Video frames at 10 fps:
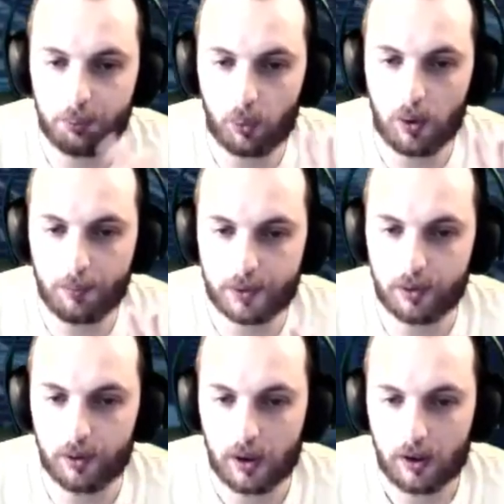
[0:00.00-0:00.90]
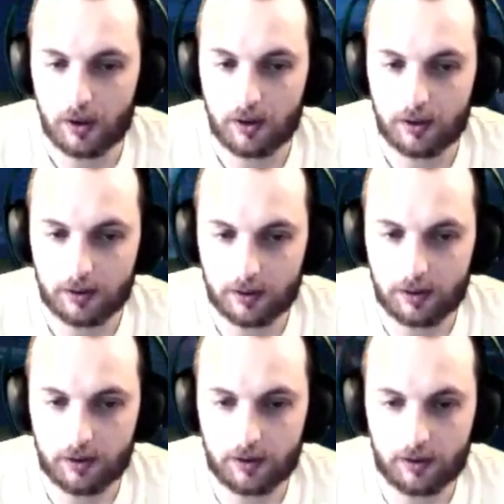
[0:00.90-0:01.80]
un gueudin. Pourquoi Parce que...
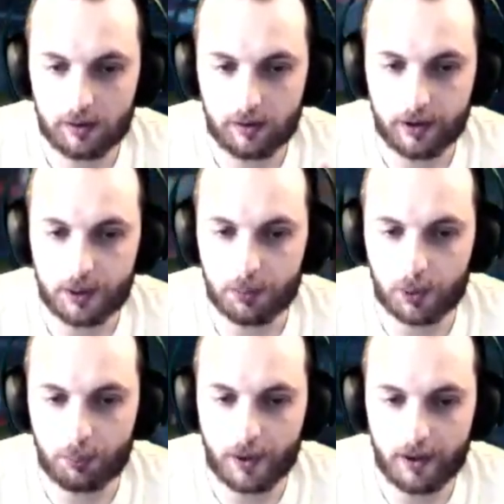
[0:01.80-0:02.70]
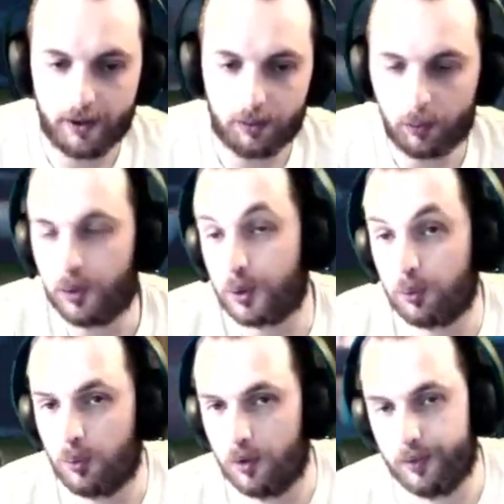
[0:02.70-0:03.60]
Allez, je m'entends parler, donc
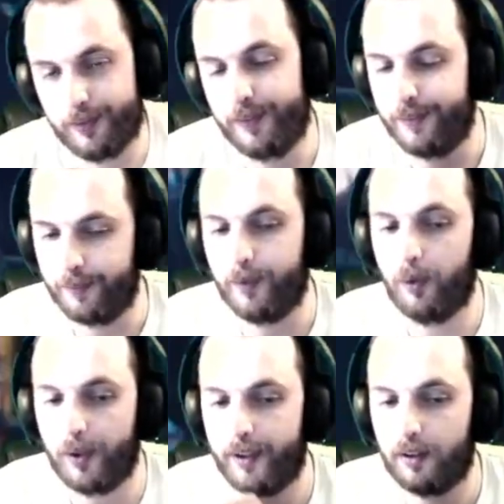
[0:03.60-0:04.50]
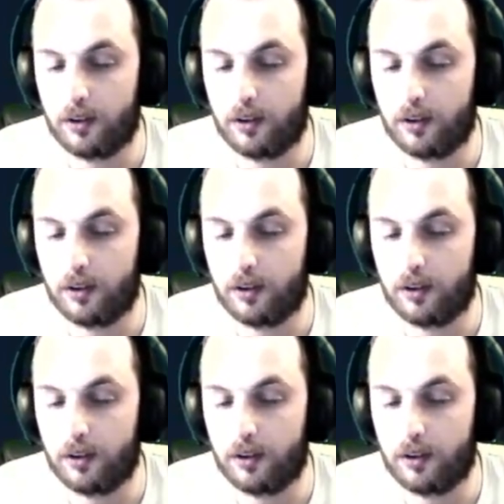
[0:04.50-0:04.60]
le son, euh, pendant